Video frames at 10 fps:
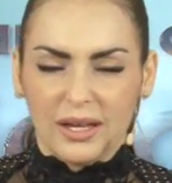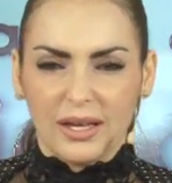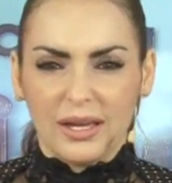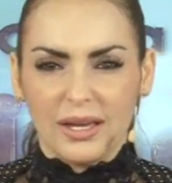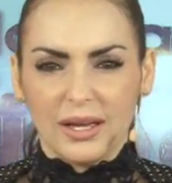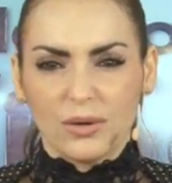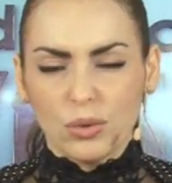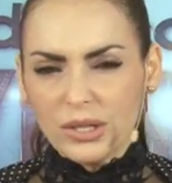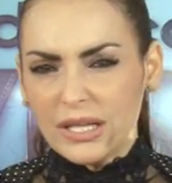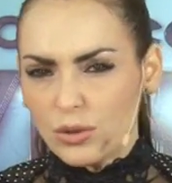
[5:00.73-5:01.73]
É,
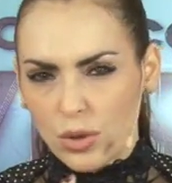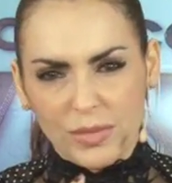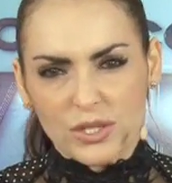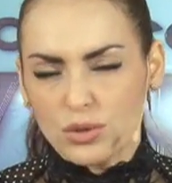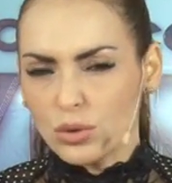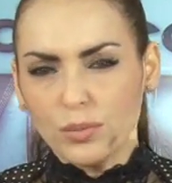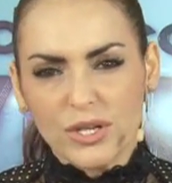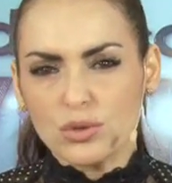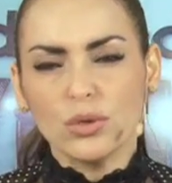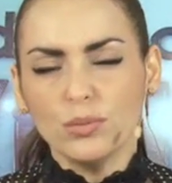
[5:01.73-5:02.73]
quando ele começou, ele
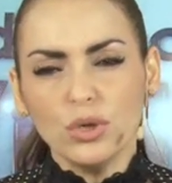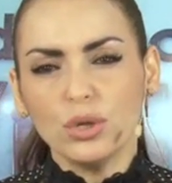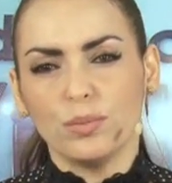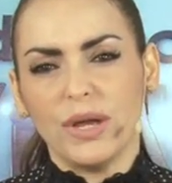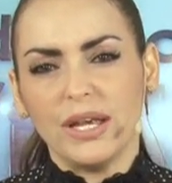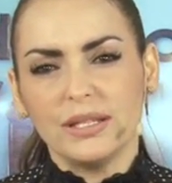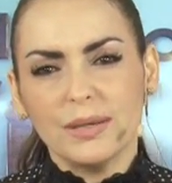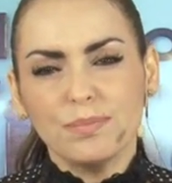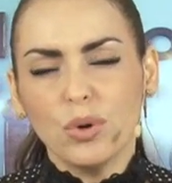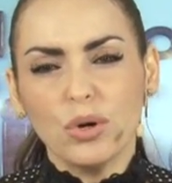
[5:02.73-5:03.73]
começou muito bem.
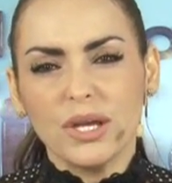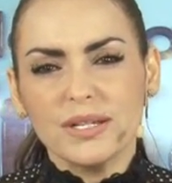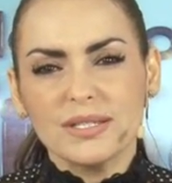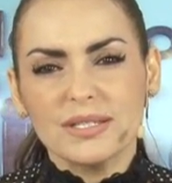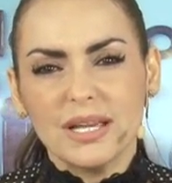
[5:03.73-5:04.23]
Depois,